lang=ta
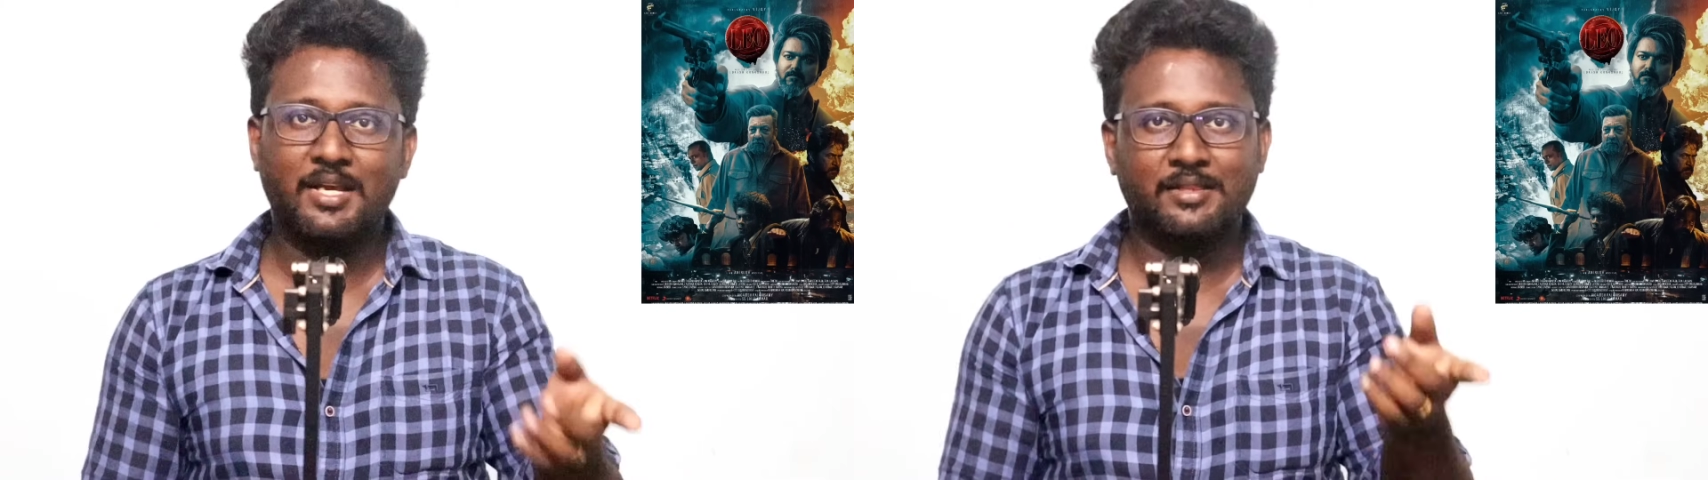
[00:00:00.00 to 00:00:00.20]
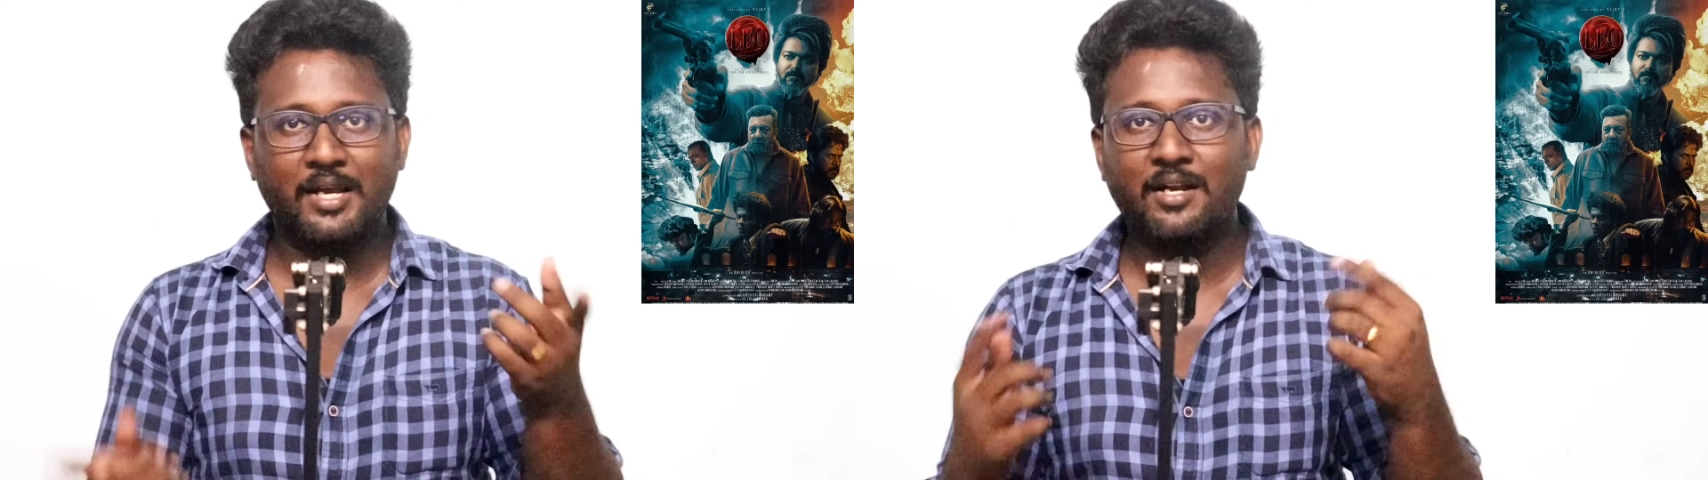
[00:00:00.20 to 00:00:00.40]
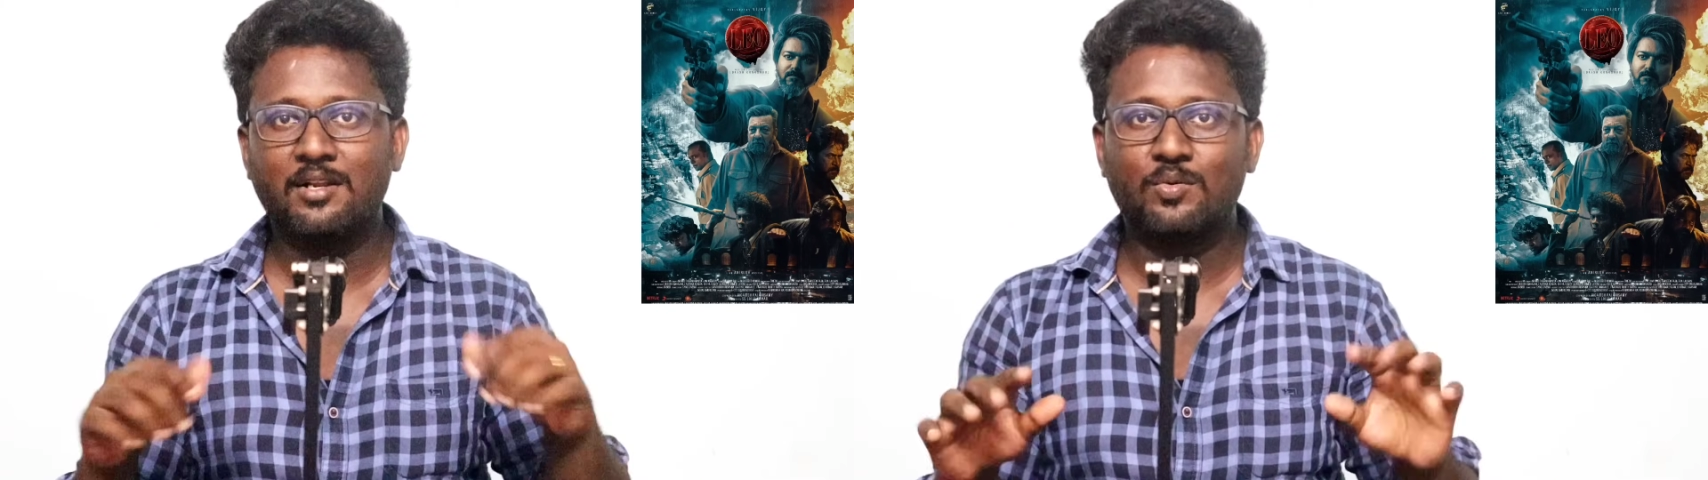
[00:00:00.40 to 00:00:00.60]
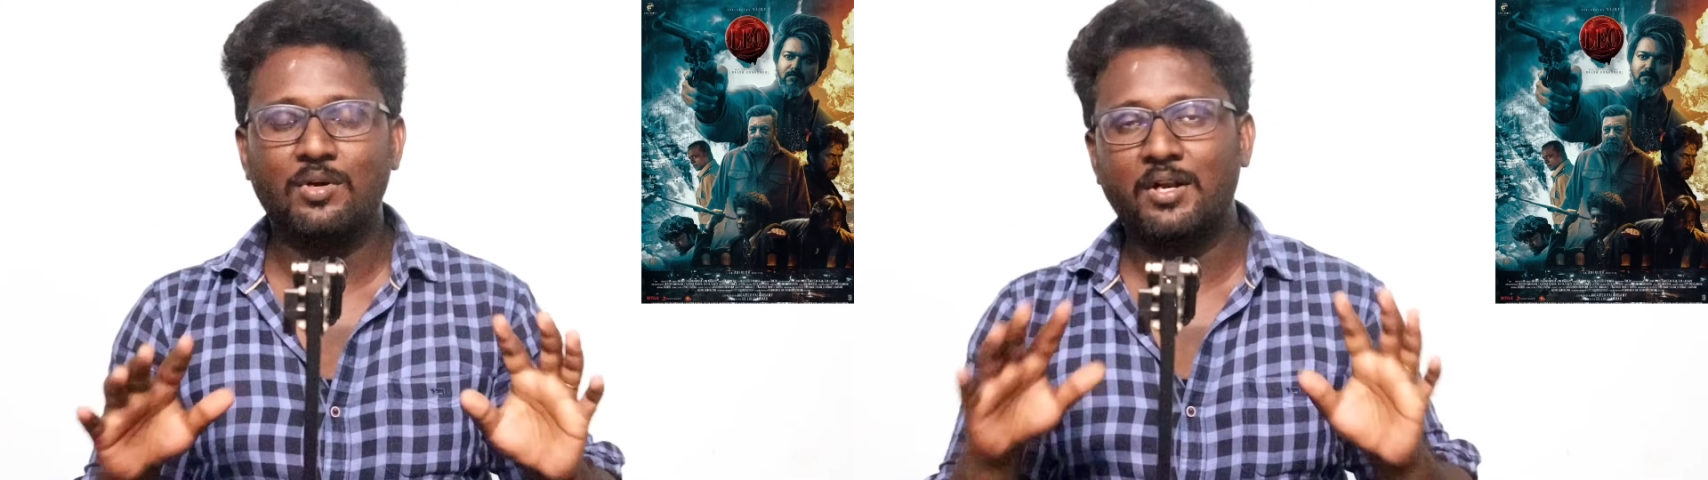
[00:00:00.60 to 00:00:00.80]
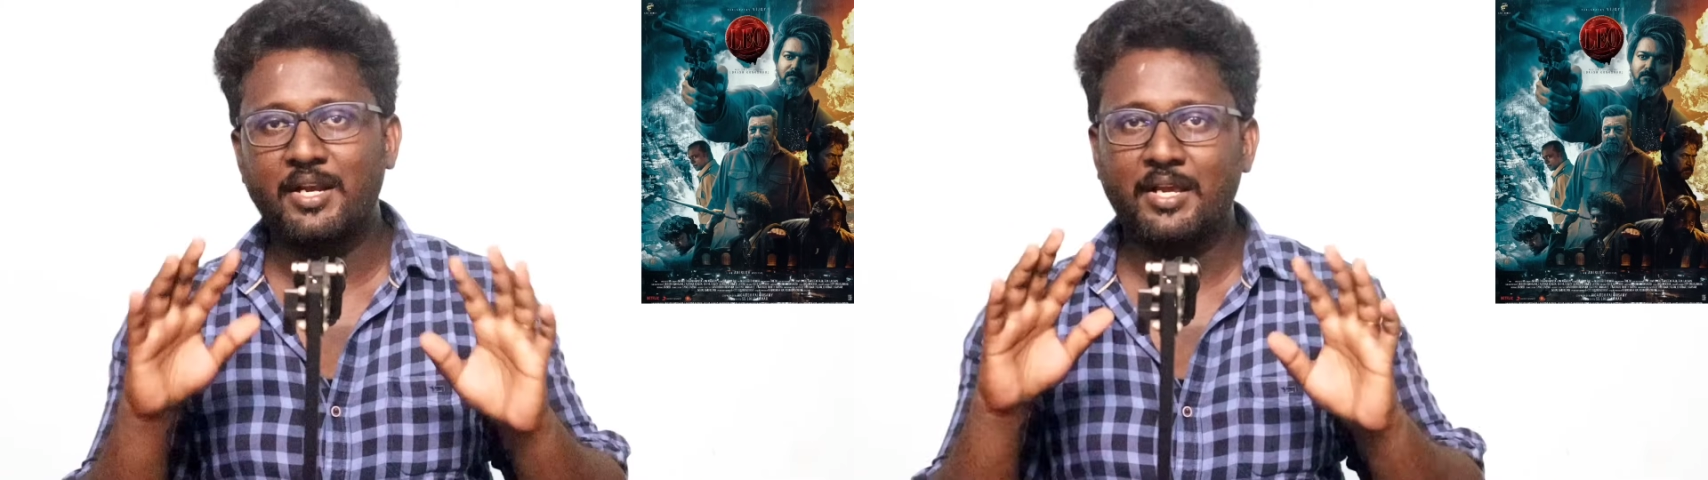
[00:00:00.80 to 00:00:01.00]
நீங்கள்
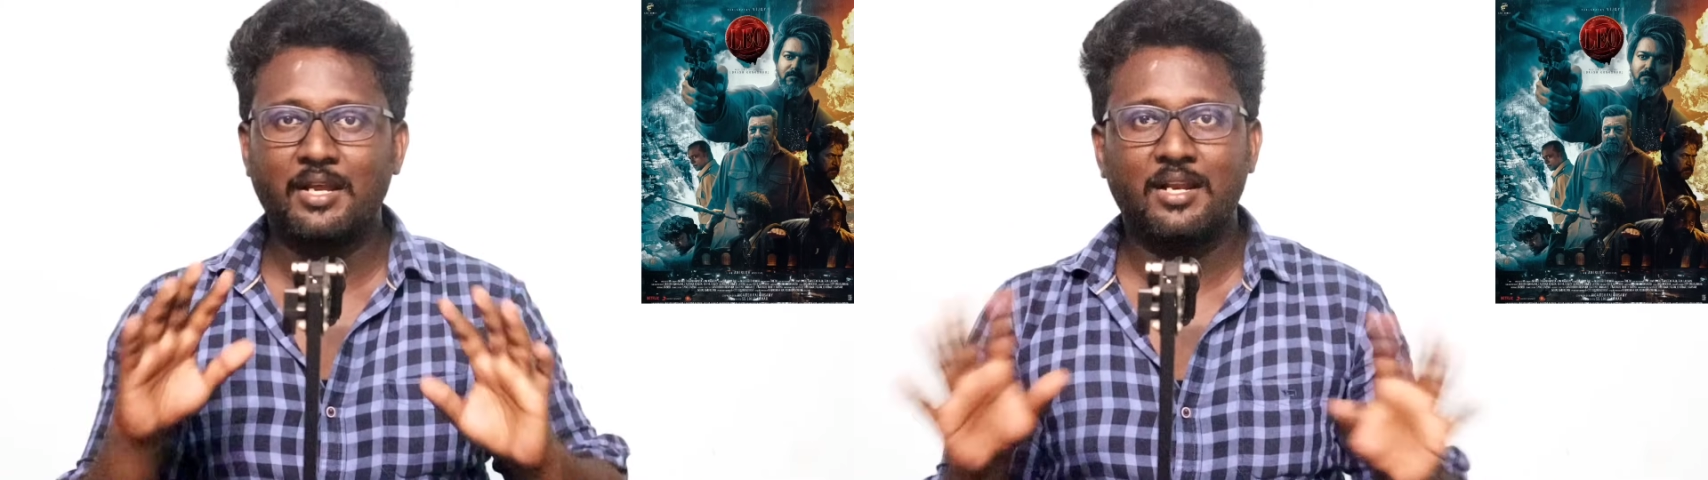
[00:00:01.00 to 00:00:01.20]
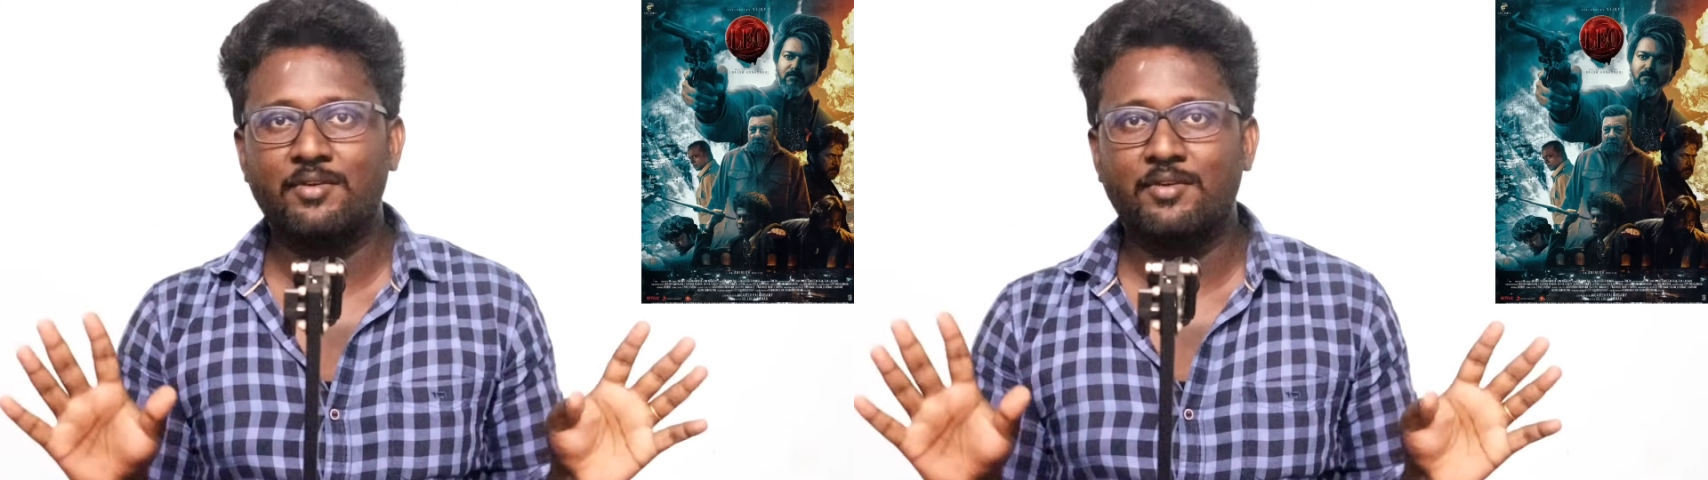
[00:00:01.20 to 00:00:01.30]
தேட்டருக்குள்ளே நீங்கள் என்ன